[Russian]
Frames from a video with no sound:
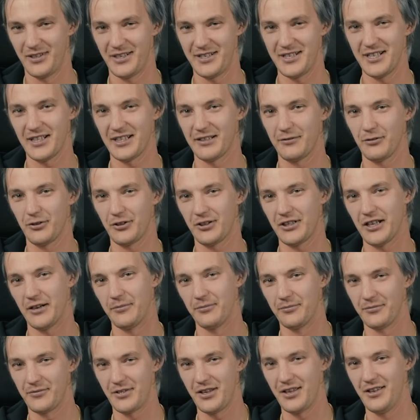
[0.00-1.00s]
Где-то вот
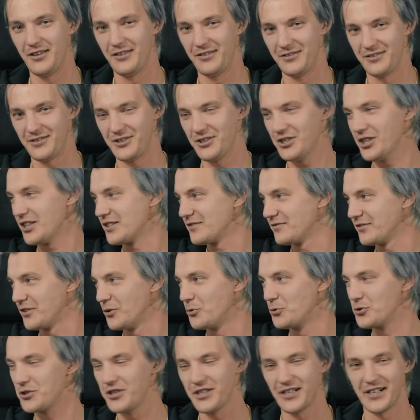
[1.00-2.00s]
там. И сейчас в
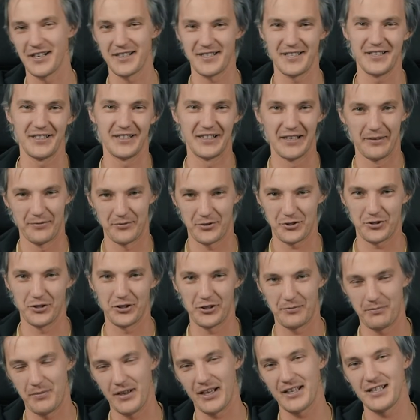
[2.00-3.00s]
наушниках сидит там,
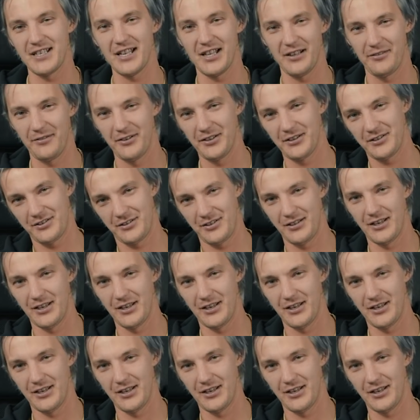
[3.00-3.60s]
что-то переделывает.